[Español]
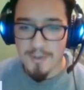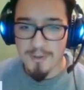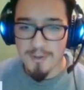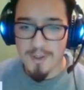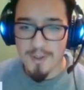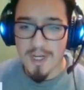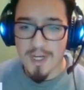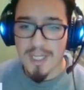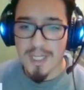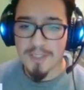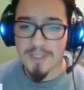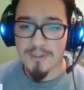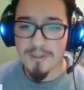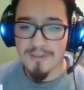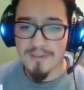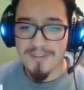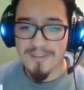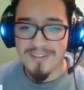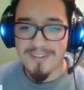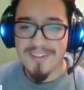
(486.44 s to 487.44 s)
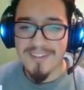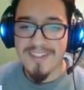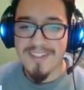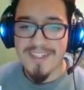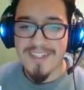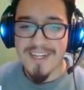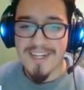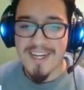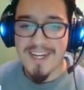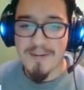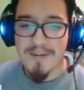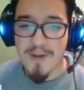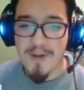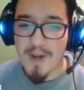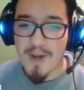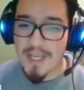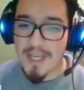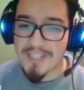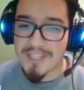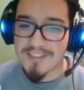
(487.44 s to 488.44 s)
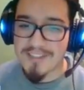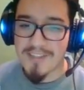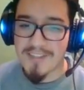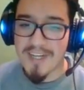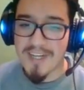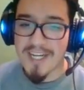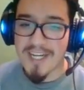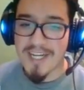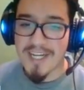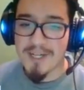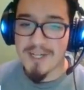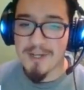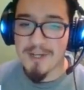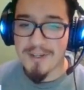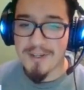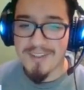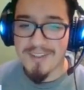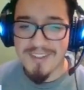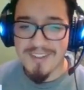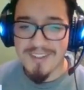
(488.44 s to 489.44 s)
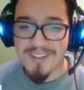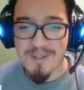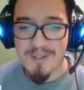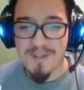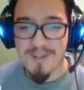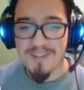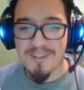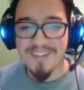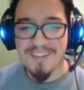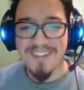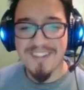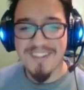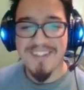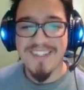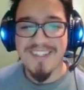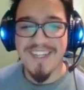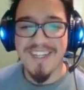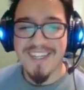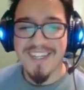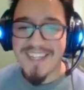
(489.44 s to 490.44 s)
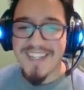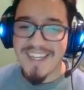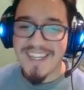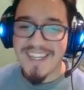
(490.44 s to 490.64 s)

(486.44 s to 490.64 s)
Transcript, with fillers: rato. Hermano, aquí se ve el ganador. Uh, está